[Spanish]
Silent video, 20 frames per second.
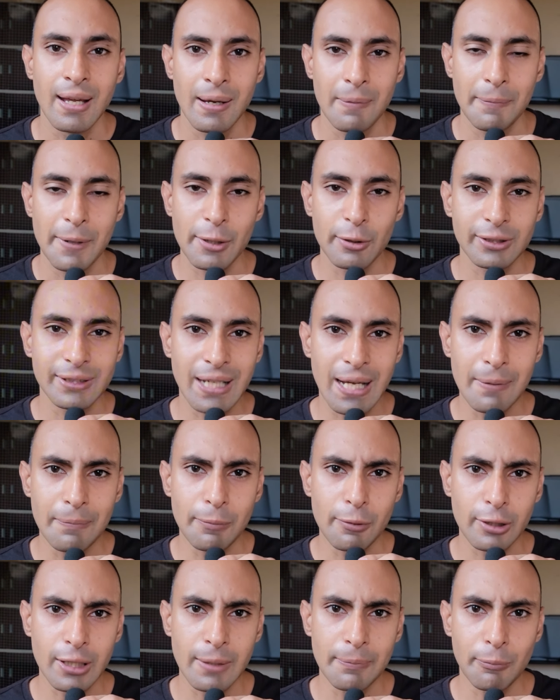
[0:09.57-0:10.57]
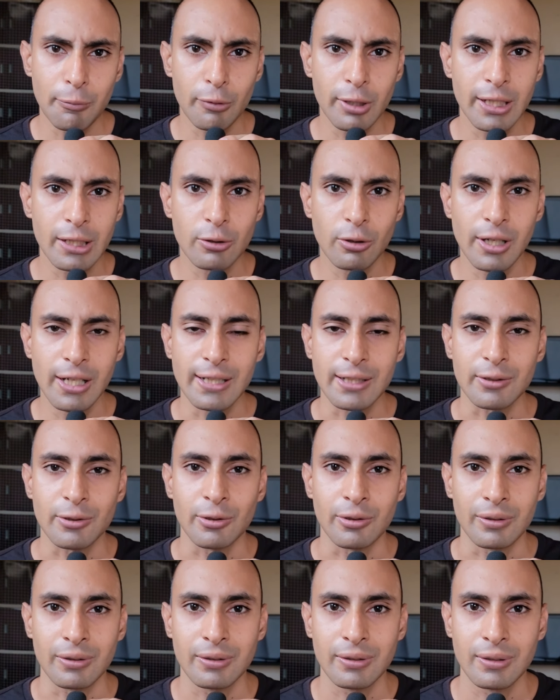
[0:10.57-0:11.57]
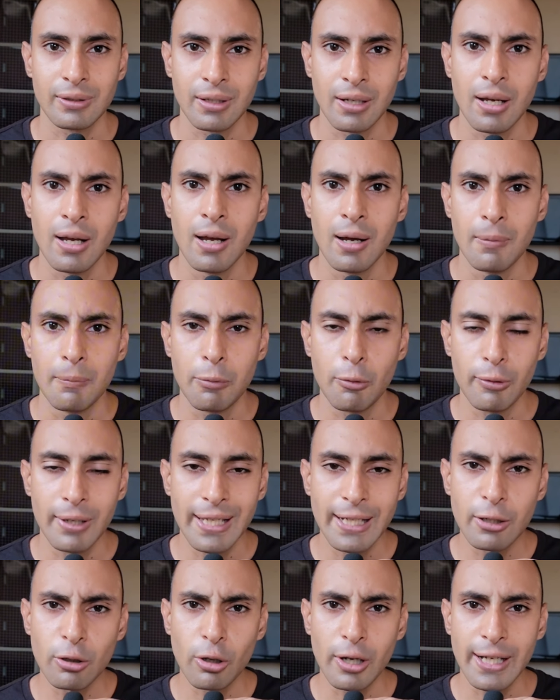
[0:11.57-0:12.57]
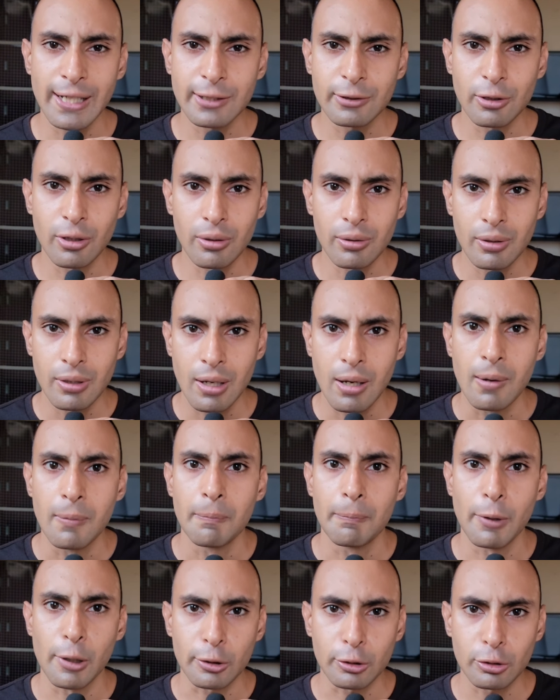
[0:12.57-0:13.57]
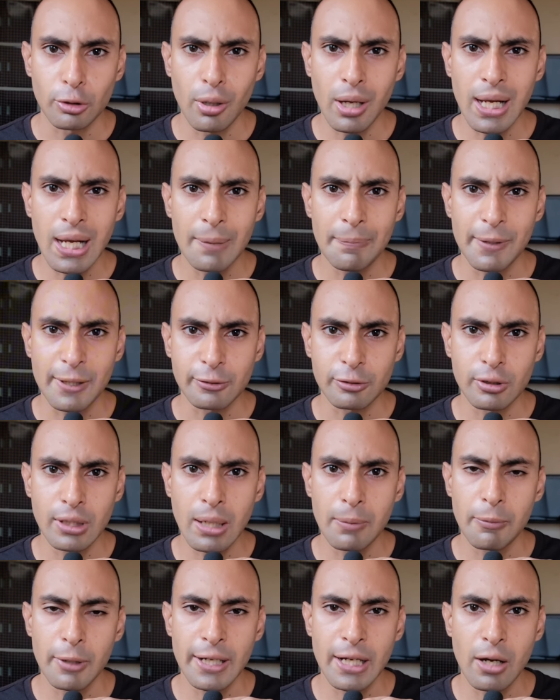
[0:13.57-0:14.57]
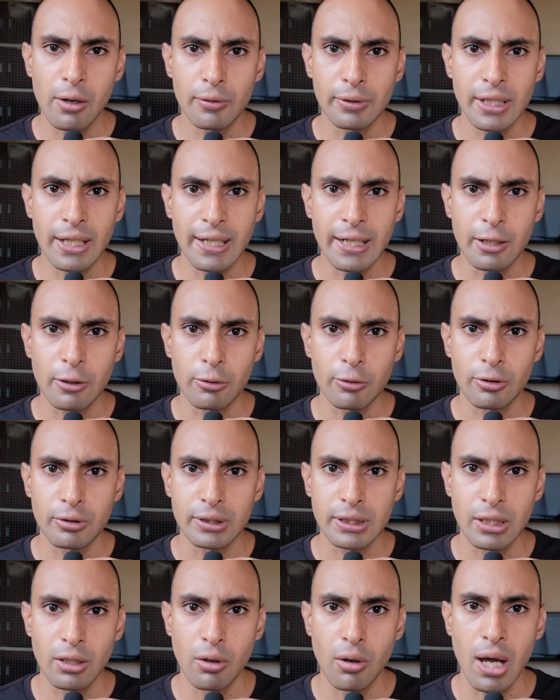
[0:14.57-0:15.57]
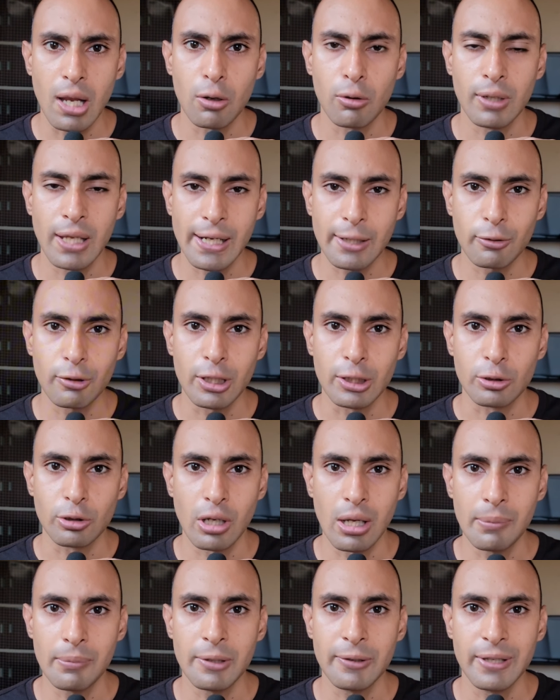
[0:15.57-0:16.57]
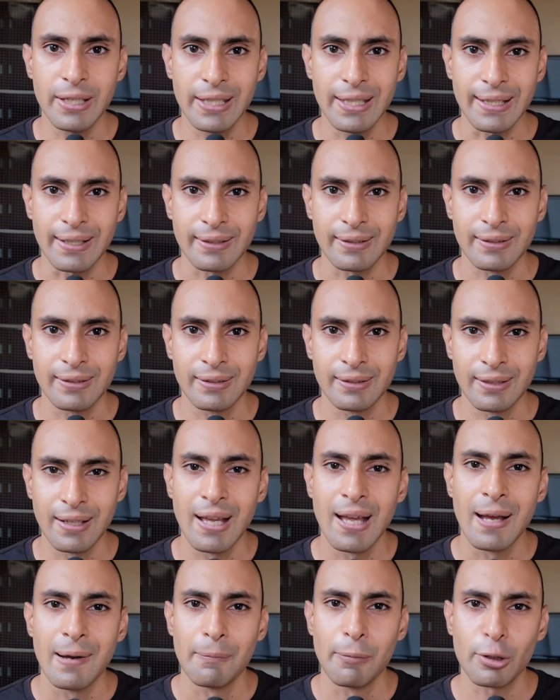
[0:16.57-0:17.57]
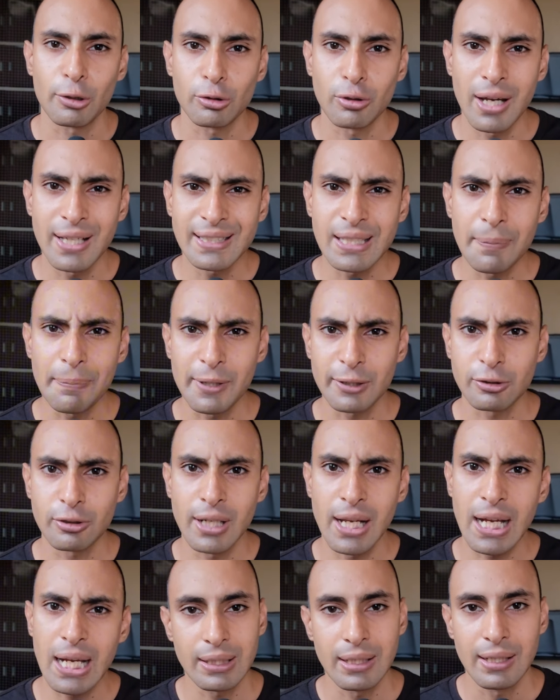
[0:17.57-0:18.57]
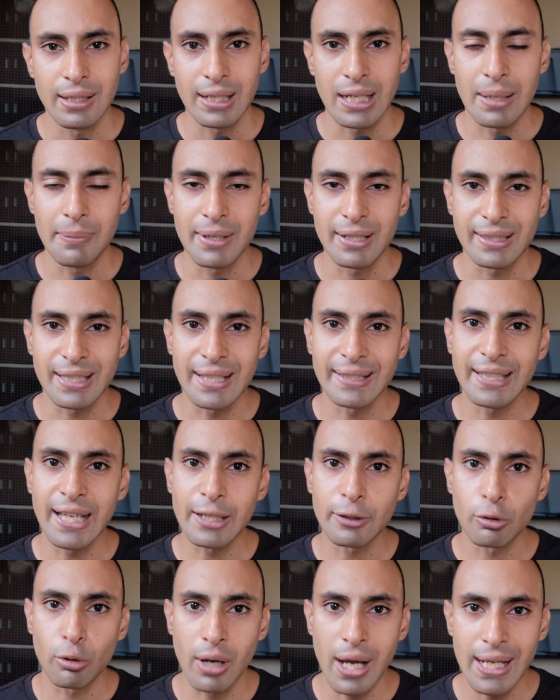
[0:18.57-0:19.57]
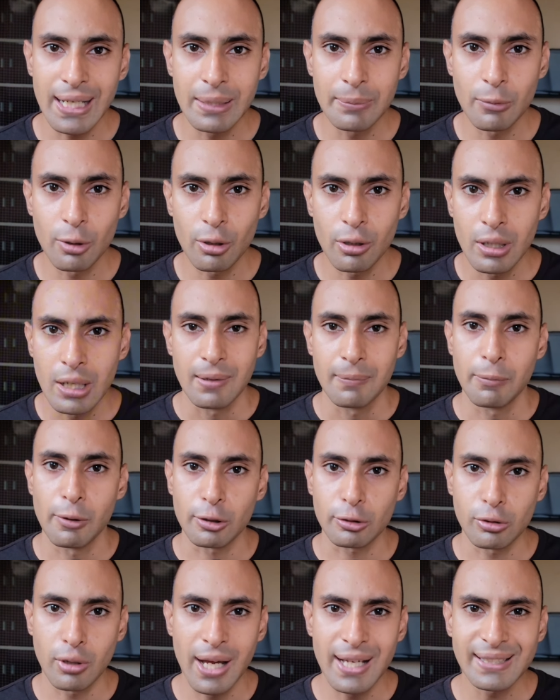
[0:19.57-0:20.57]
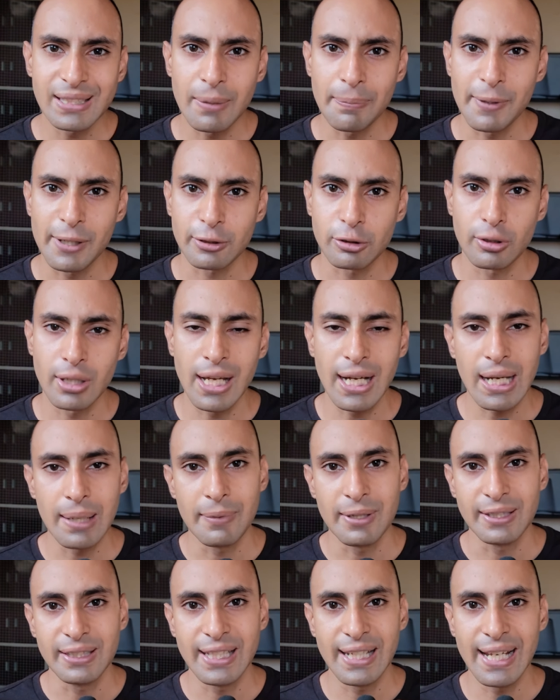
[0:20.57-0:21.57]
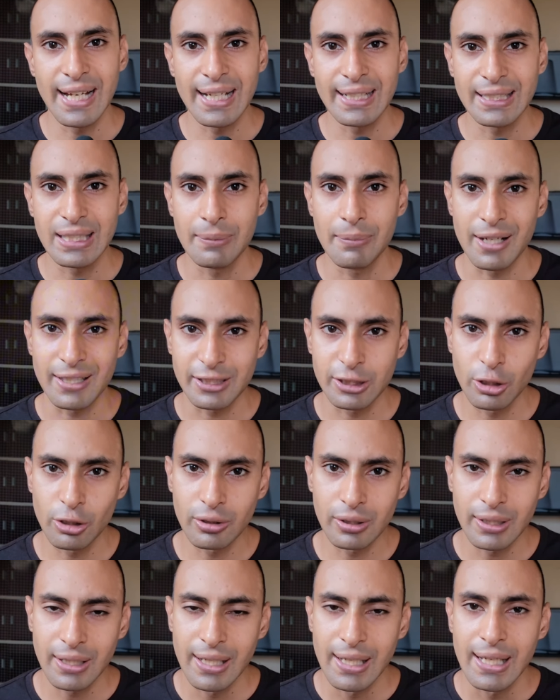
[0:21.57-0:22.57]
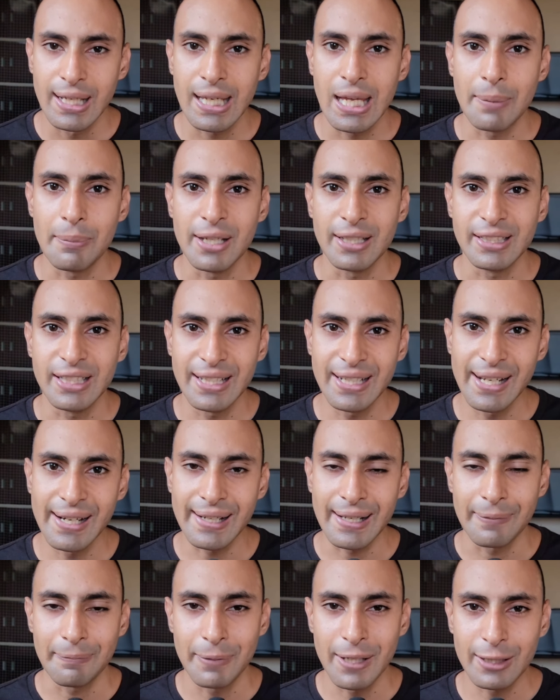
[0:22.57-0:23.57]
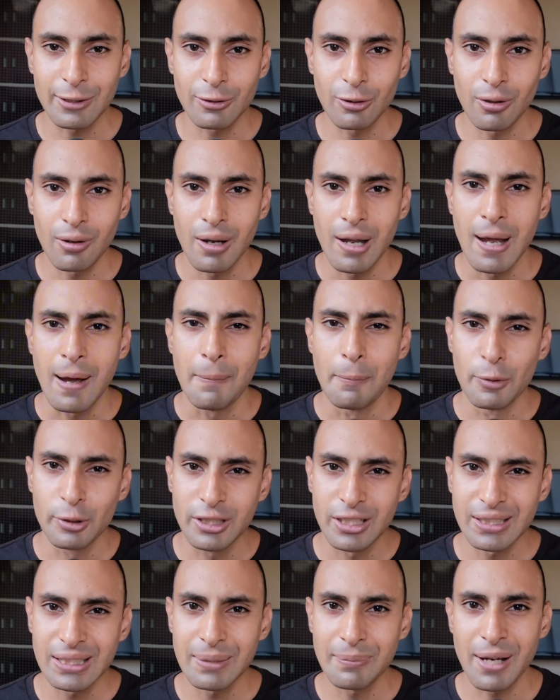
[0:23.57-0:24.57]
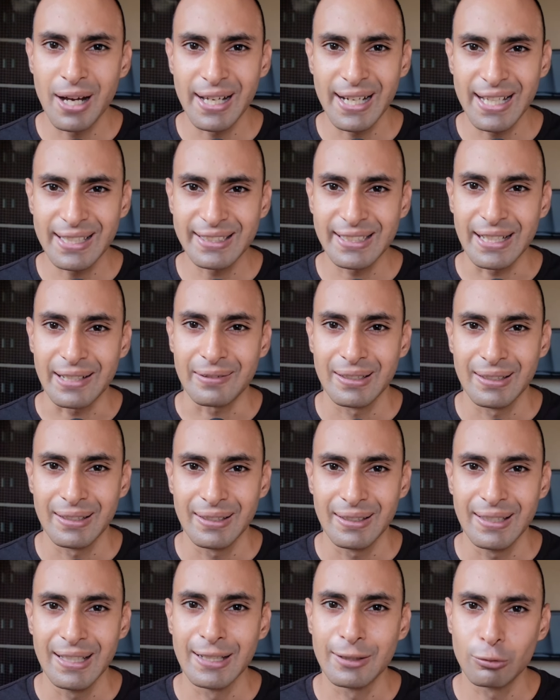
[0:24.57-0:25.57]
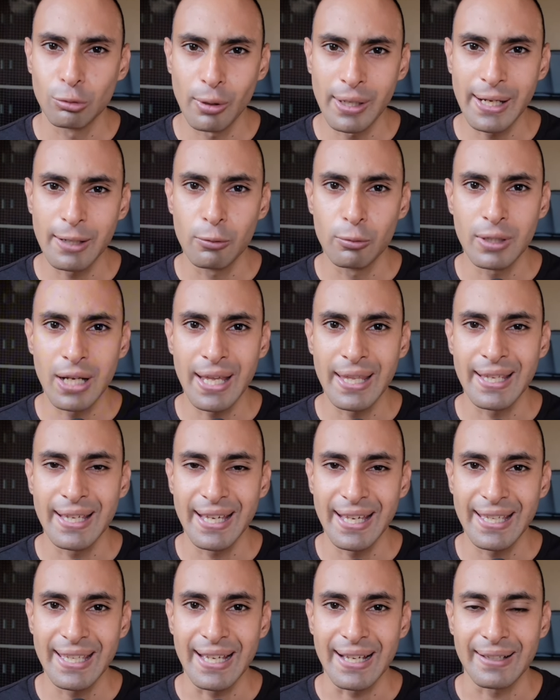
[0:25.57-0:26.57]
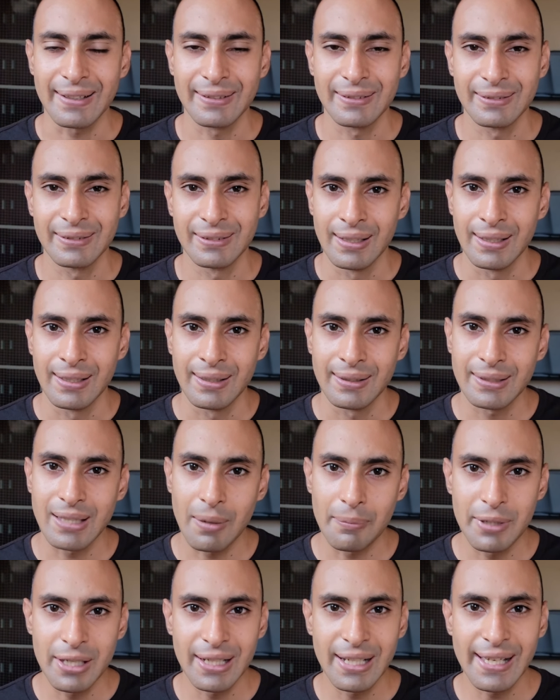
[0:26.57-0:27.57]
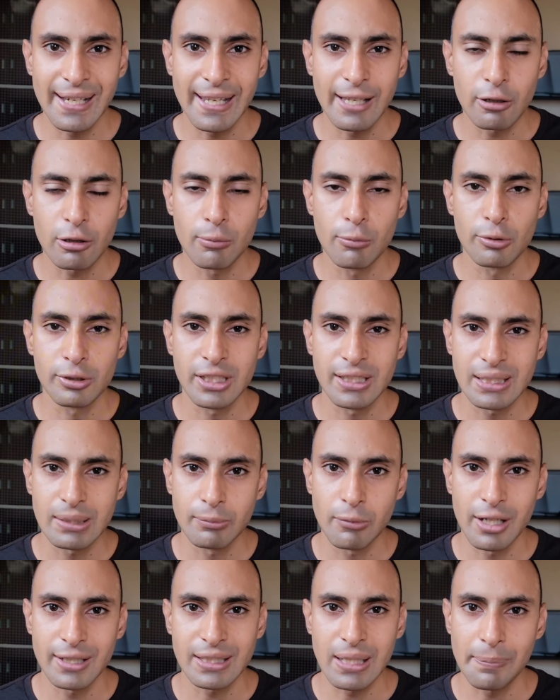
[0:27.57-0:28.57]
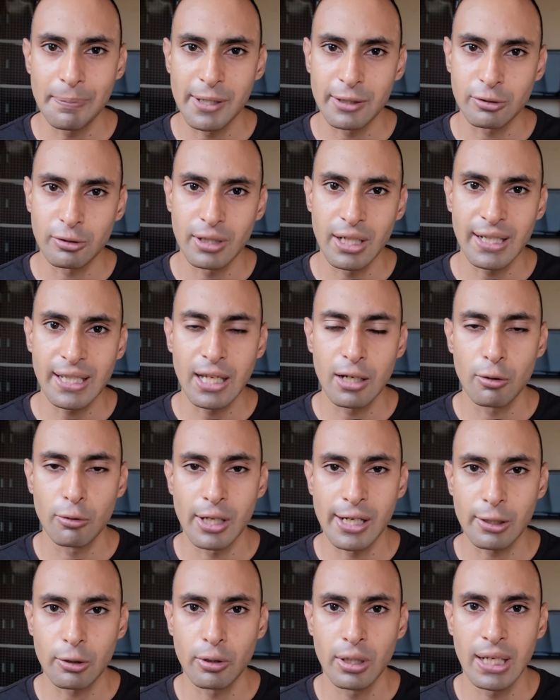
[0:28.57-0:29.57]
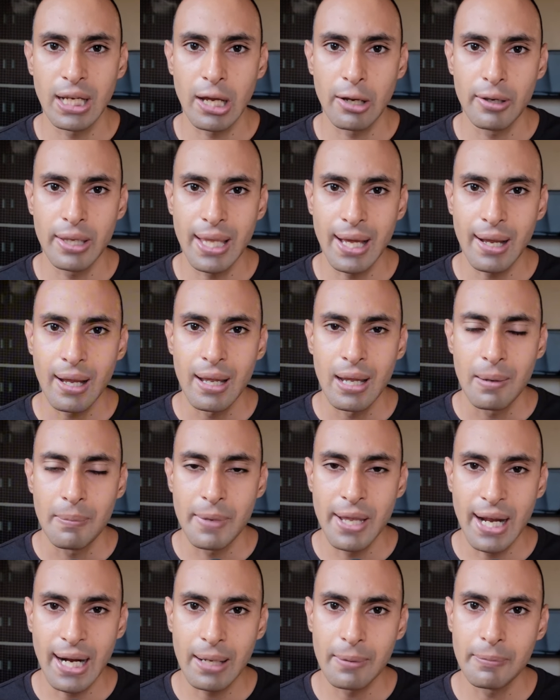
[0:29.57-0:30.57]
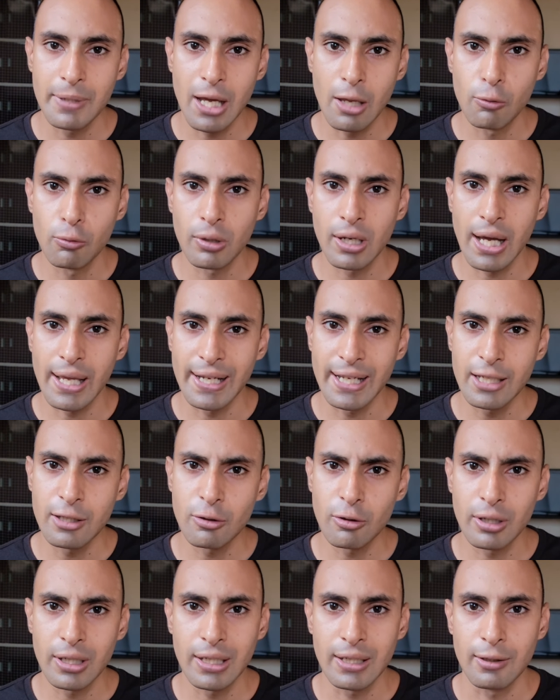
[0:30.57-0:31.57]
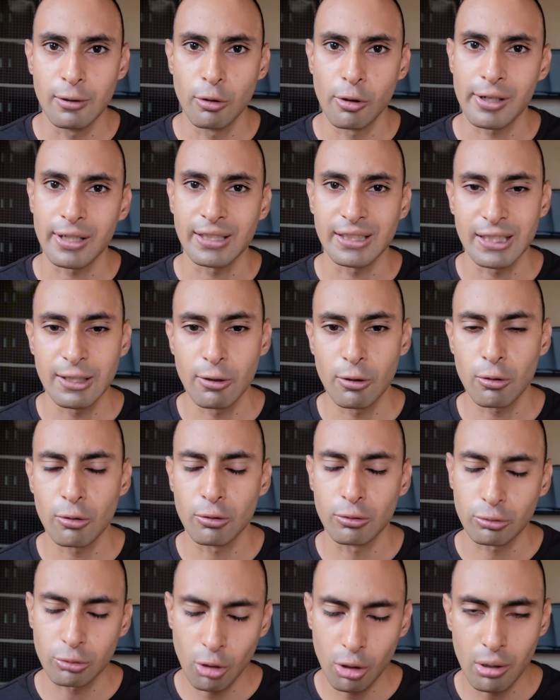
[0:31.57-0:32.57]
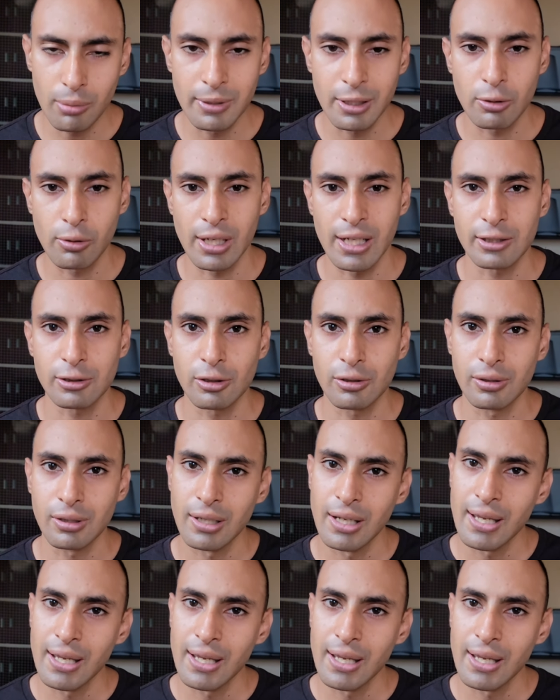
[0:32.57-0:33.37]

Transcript: Pero ¿saben por qué publico esto? Publico esto por todas las personas buena onda que he conocido a lo largo de toda mi vida, por todas esas personas que me están dando ánimo, por todas esas personas que me tienen estimación, que me tienen respeto, muchísimas gracias. Y tú eres una de ellas. También agradezco muchísimo a esas personas que a lo largo de la vida me han enviado un cariño y lo recibo con todo mi corazón.